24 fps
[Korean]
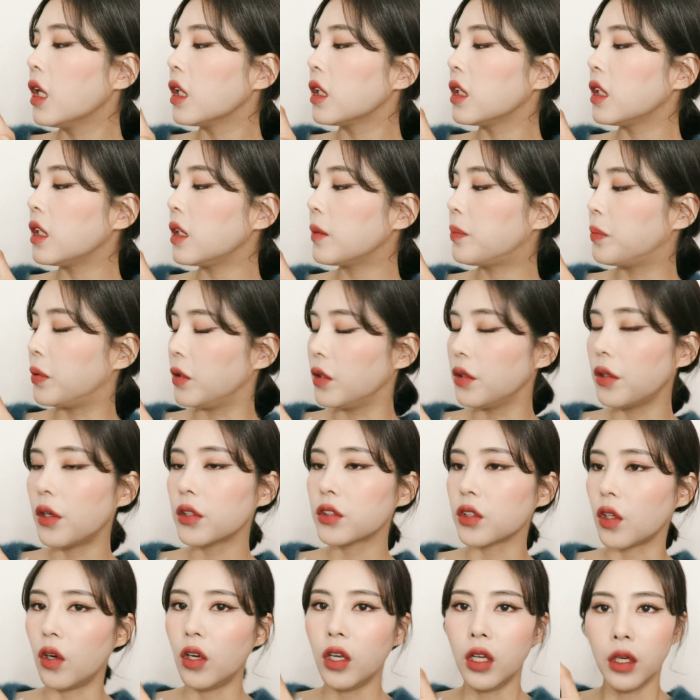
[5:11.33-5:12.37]
이
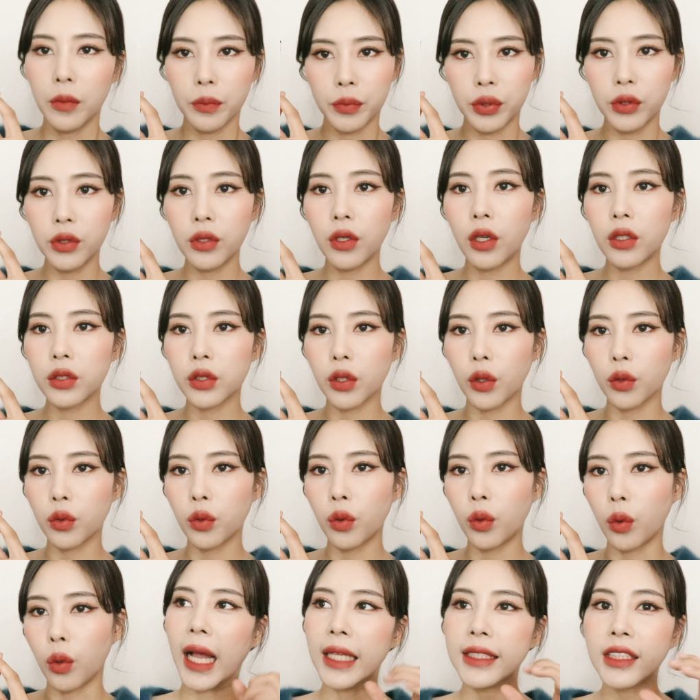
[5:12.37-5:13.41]

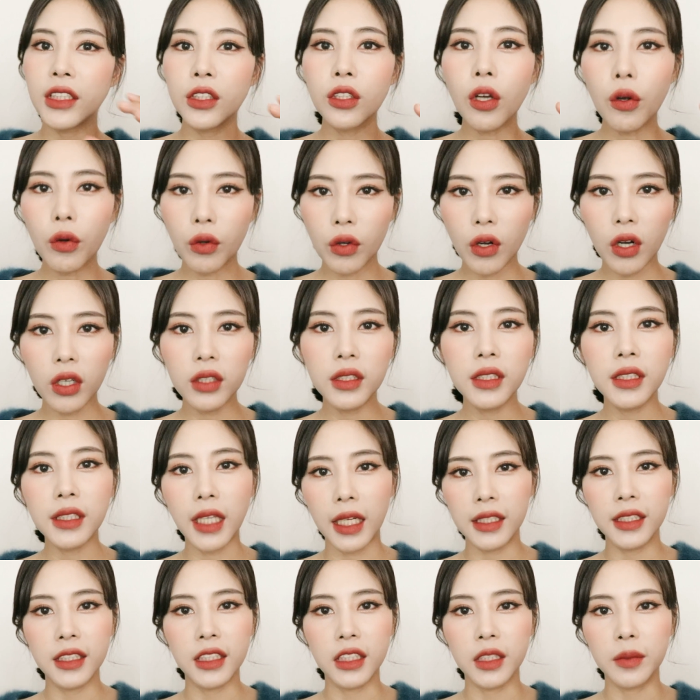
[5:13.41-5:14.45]
블러셔도 안정권은
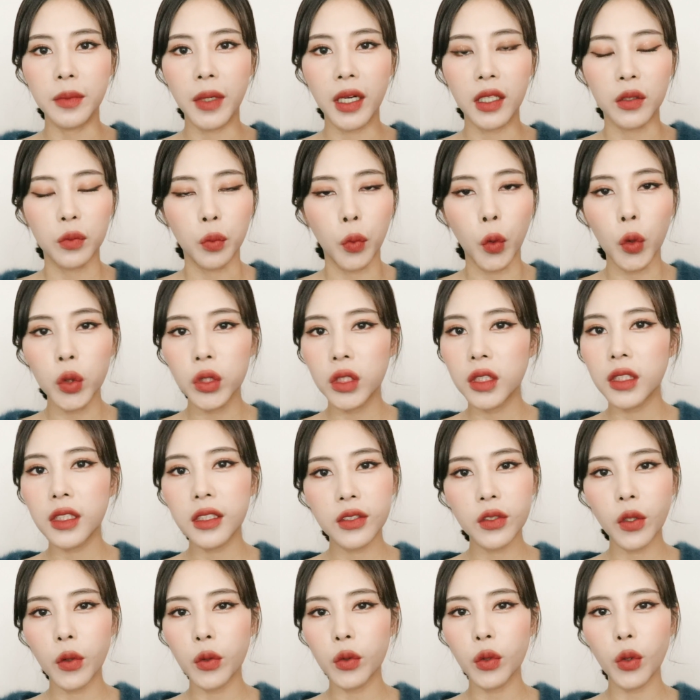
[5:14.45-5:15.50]
아니지만 못
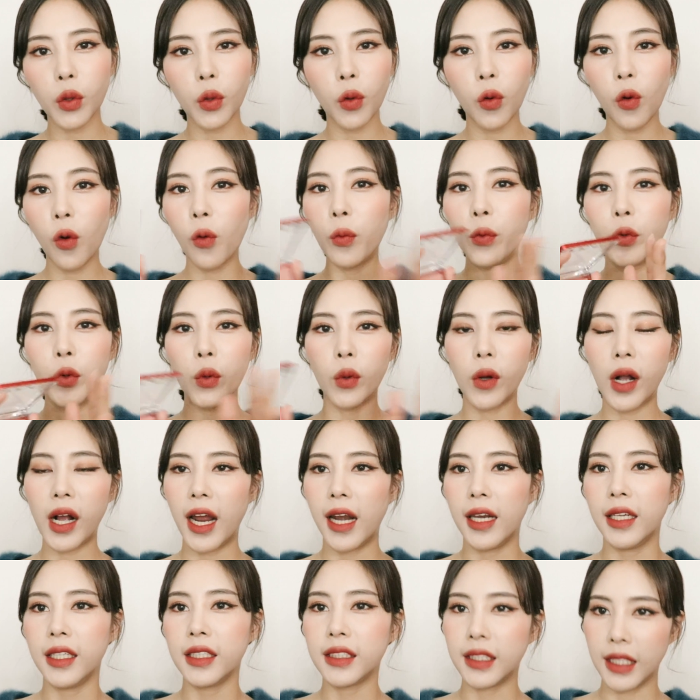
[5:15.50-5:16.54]
쓸 정도로 호불호가
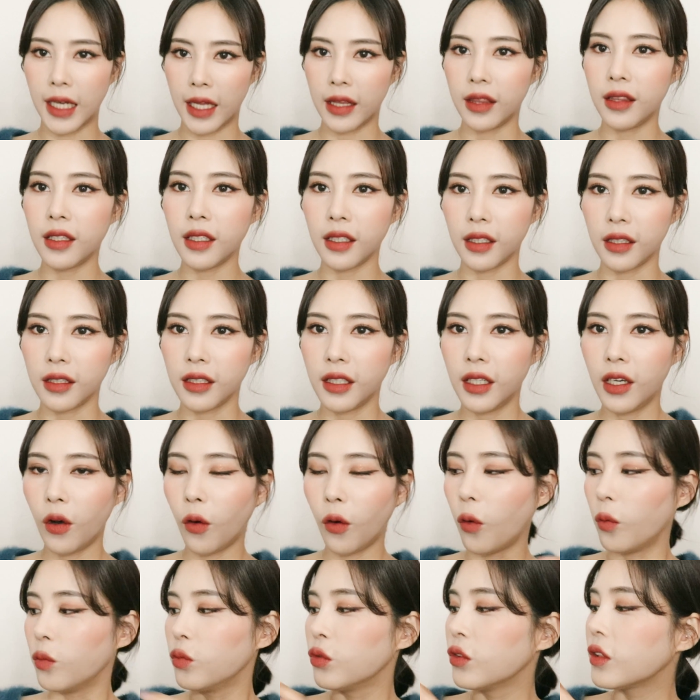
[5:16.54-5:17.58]
갈리지 않는
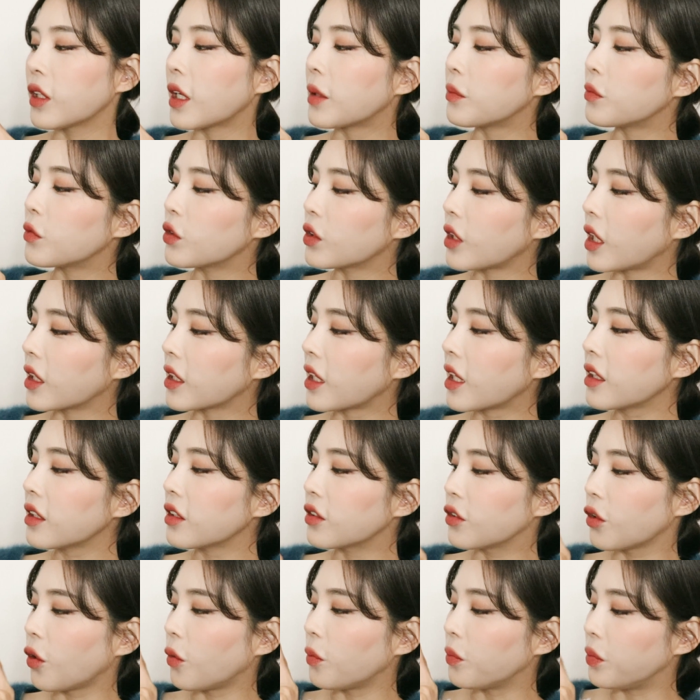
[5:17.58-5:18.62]

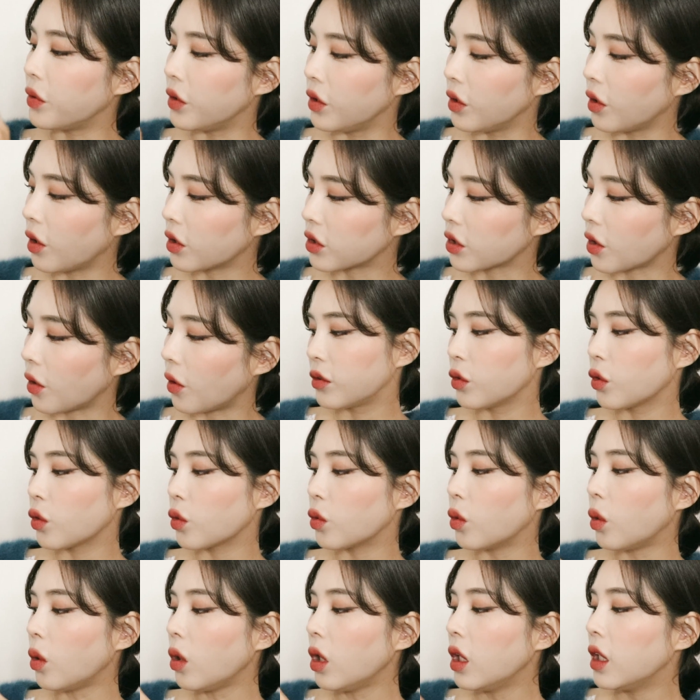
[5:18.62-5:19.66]
무난무난한 그런 블러셔.
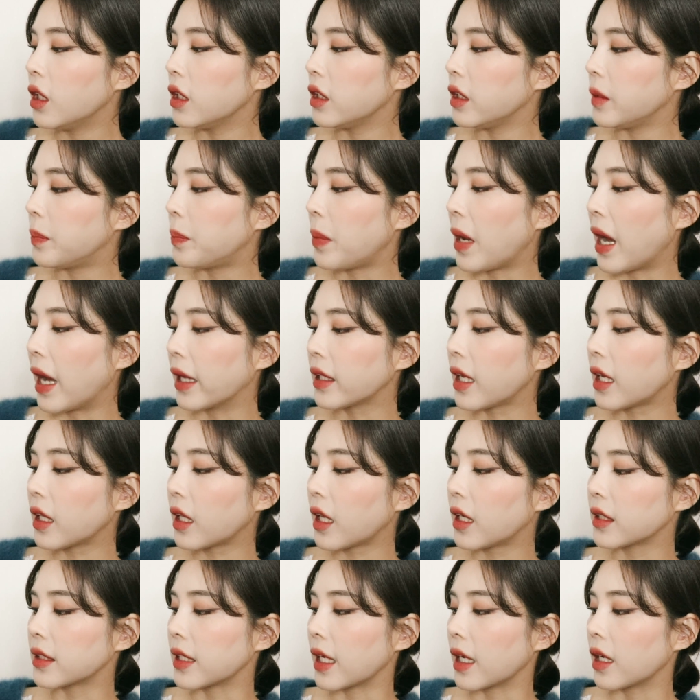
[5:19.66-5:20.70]
그리고 이
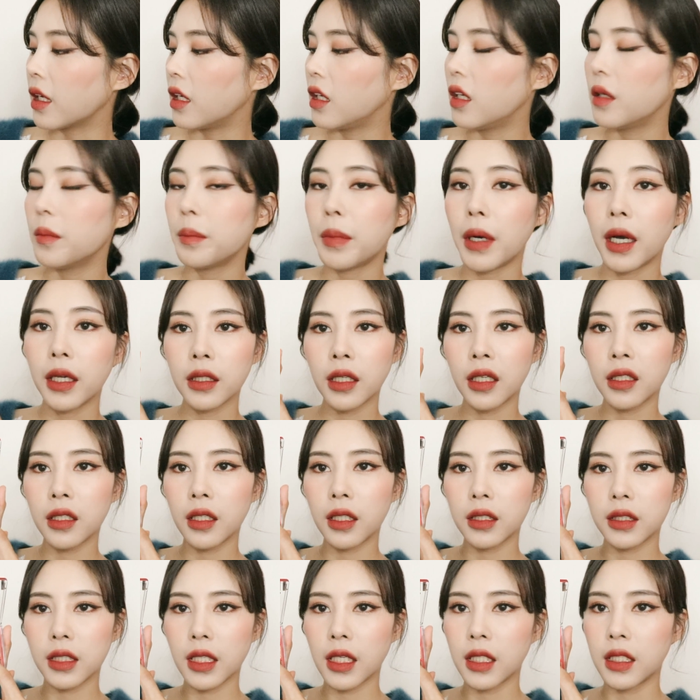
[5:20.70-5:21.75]

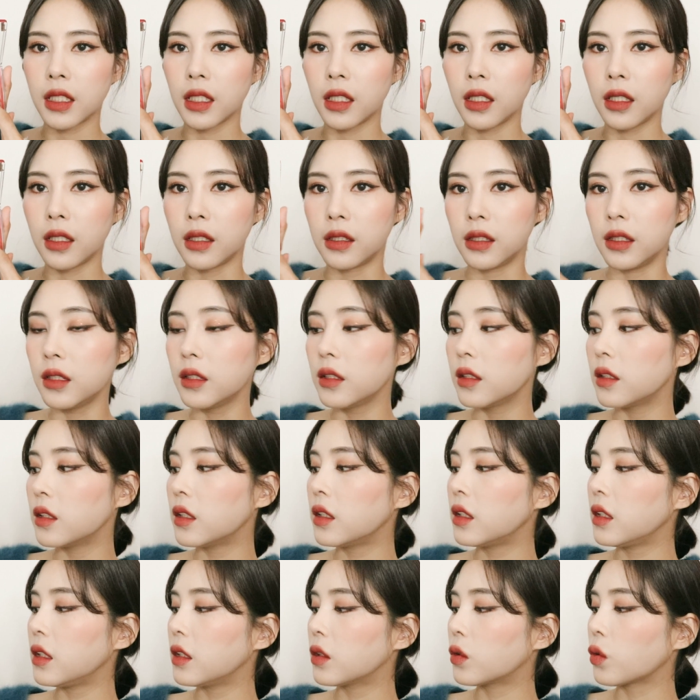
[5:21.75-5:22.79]
바나나색이
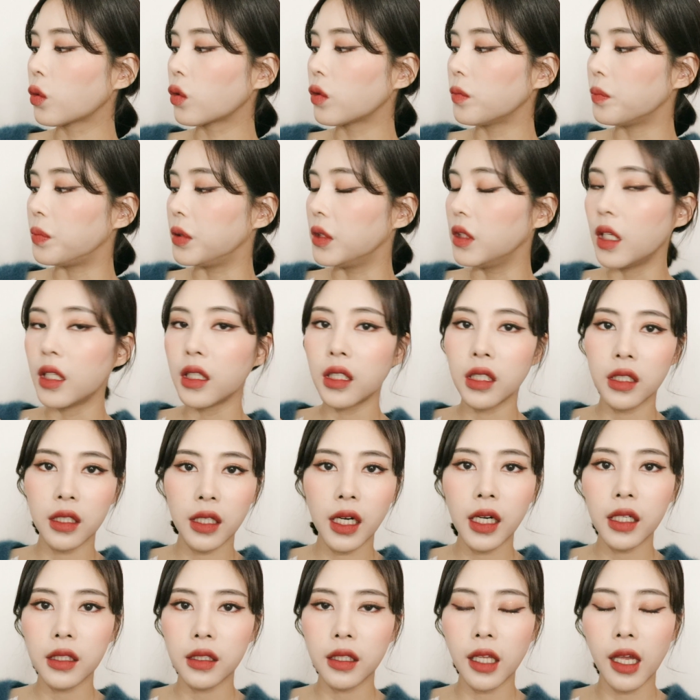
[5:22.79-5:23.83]
은근히 조금
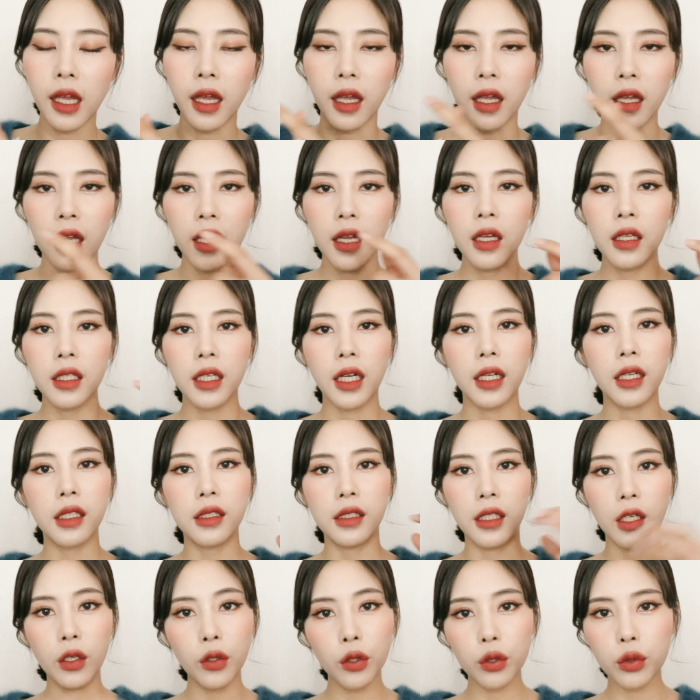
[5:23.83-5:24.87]
블렌딩을 할 때
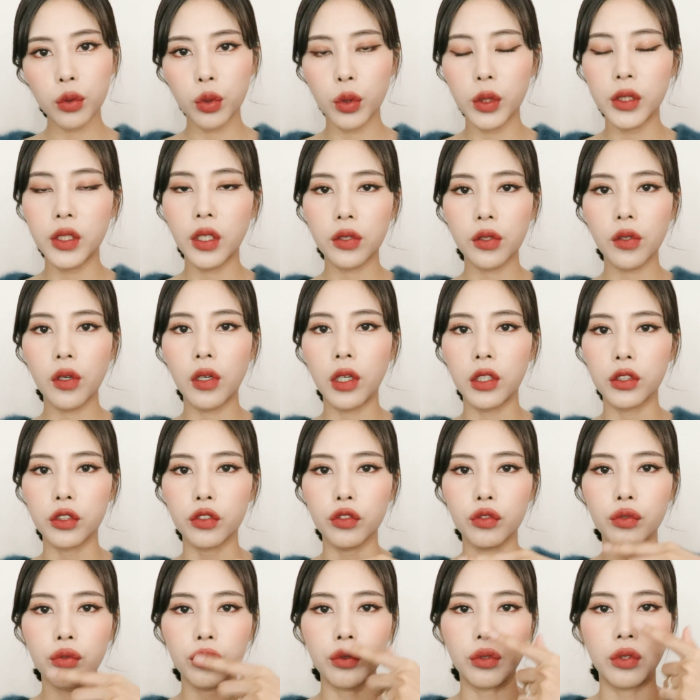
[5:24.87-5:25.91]
약간 옐로우톤이
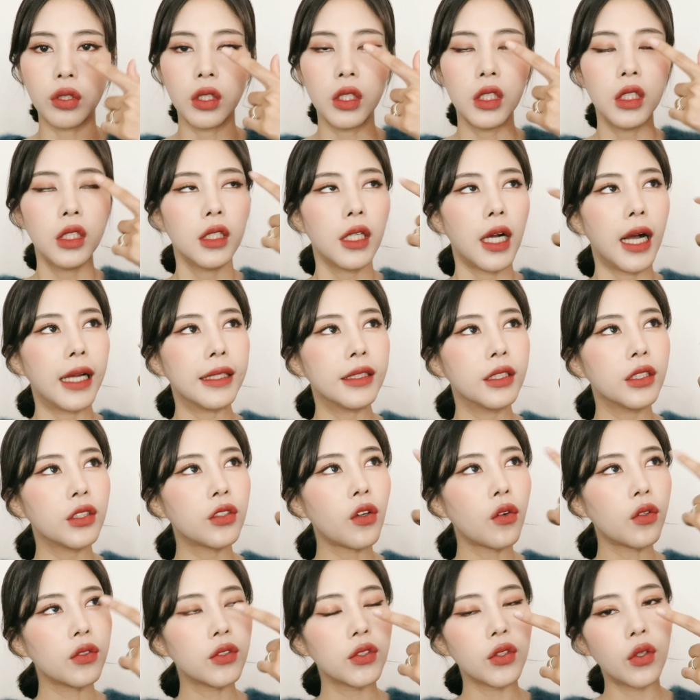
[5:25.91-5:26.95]
섞여가지고
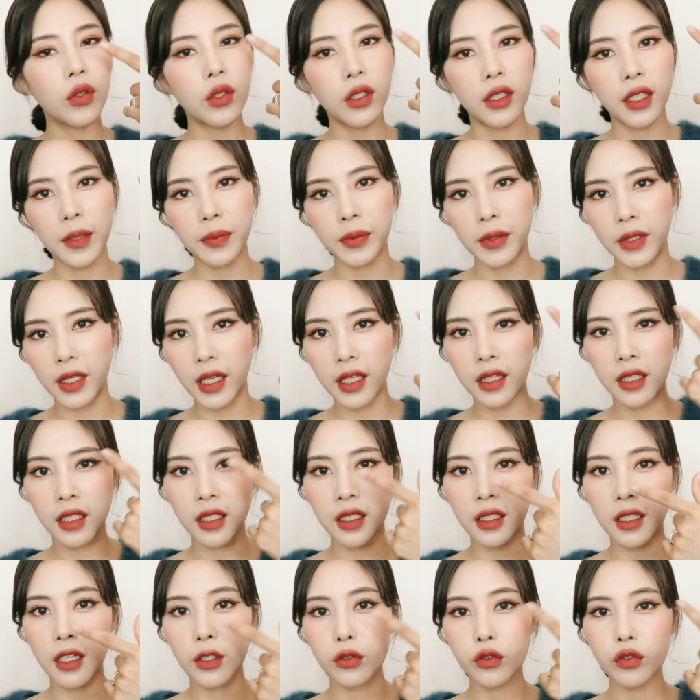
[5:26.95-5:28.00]
안정적이게
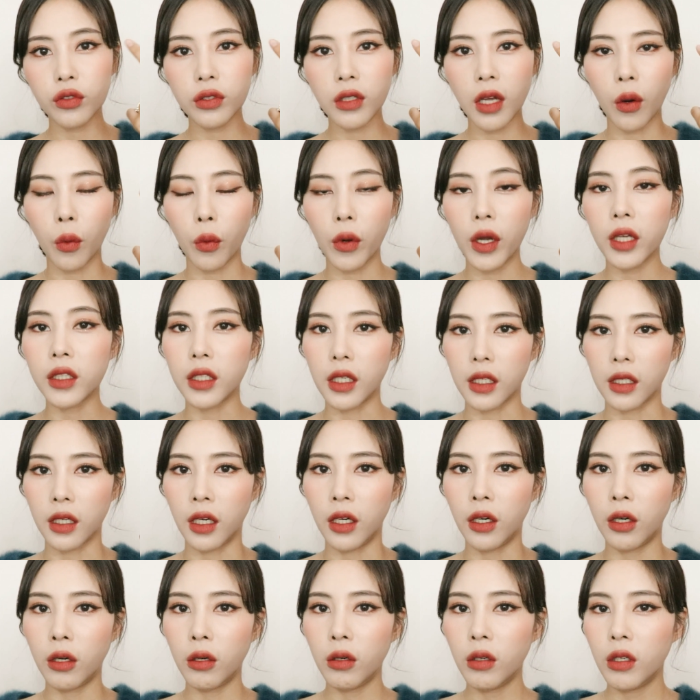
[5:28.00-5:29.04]
블렌딩을 해준다고 해야
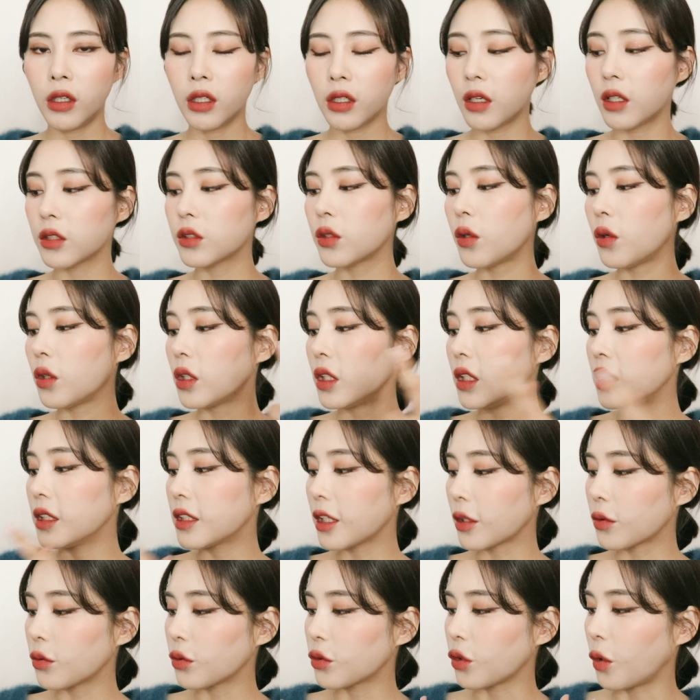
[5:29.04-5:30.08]
될까요? 그래서 이
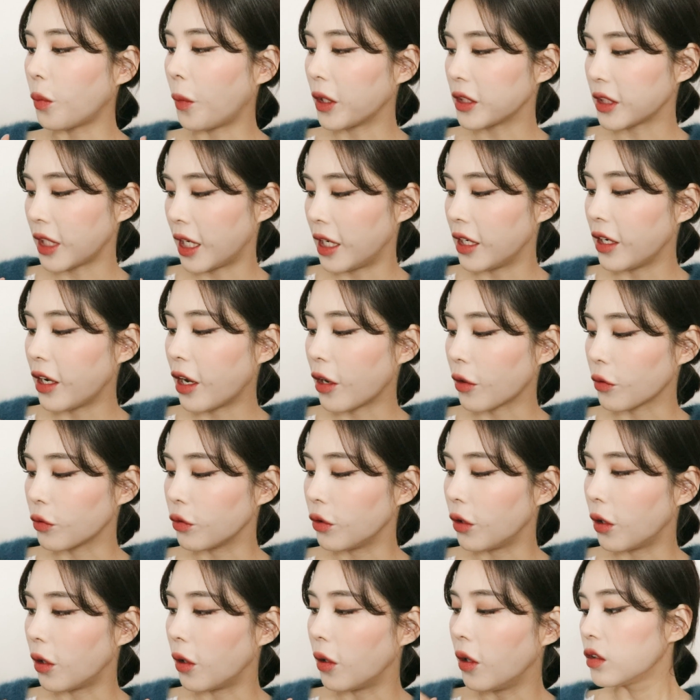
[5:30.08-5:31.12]
색도 정말 잘
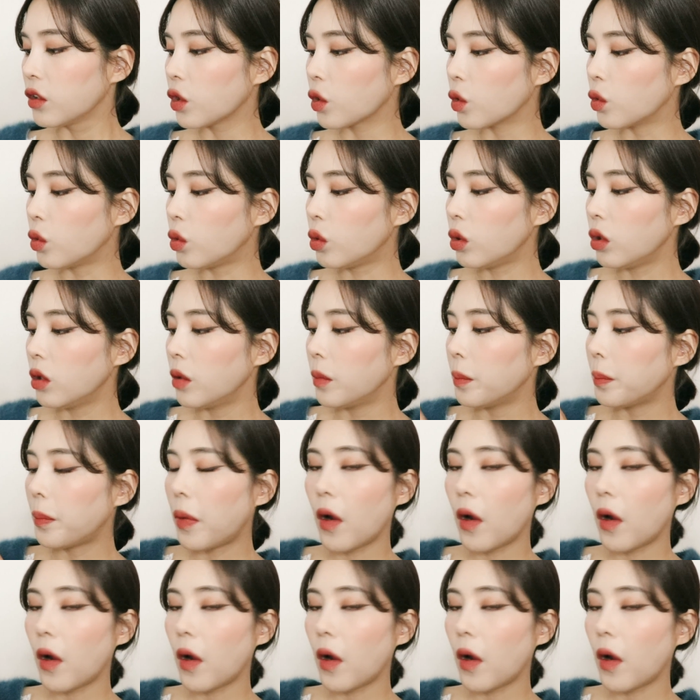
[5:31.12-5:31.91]
나왔고요. 그리고